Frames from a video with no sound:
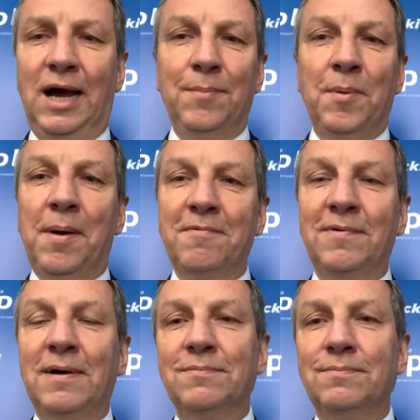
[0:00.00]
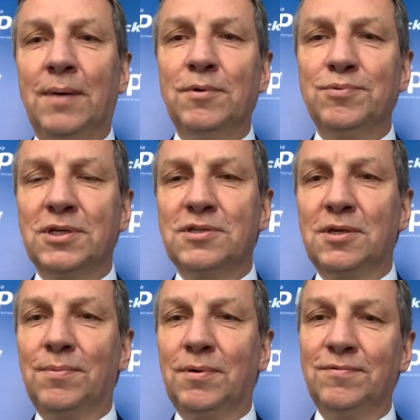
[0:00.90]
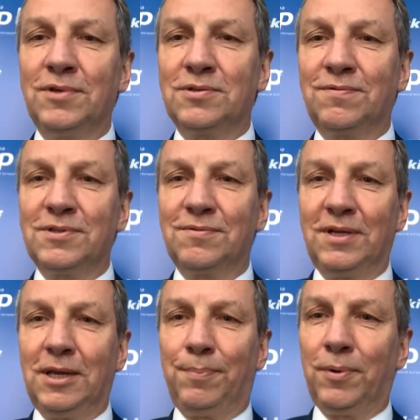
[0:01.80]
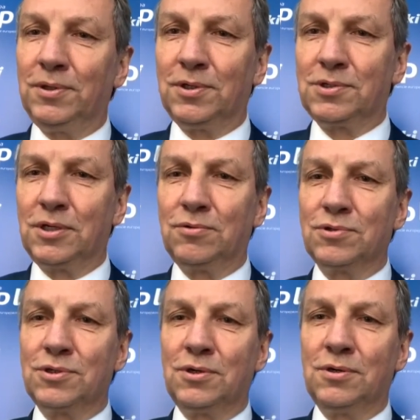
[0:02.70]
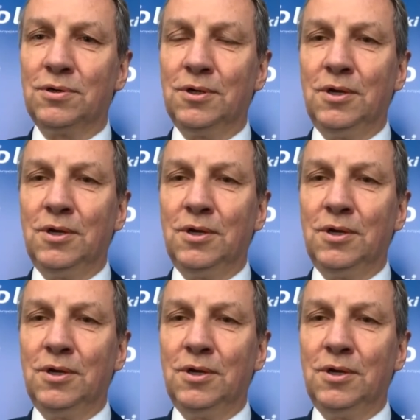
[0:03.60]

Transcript: Ale my mamy, mamy przed sobą również wyzwania polityczne, dużo